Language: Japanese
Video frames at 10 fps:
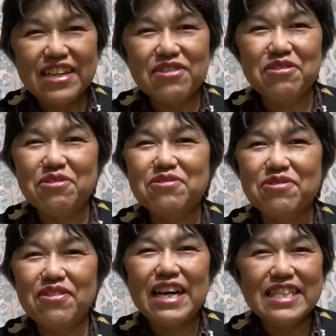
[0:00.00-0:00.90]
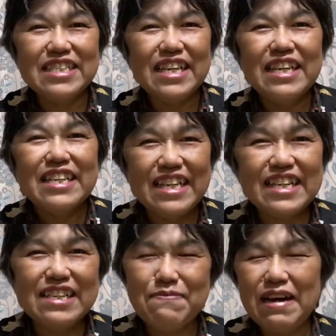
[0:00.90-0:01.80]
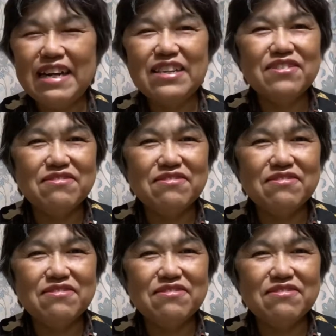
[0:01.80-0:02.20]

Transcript: 孤独を感じてなんかね周りと